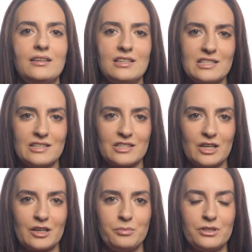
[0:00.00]
Если
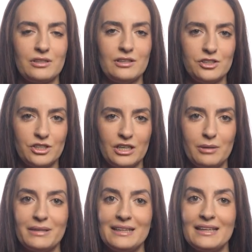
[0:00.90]
страх перед
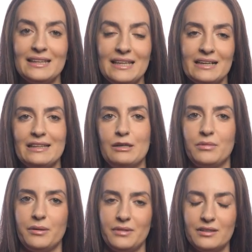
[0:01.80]
лечением на данный
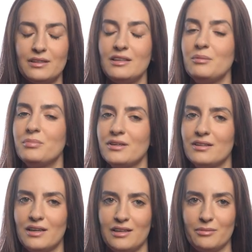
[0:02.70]
момент
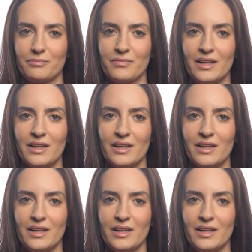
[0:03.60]
непреодолим –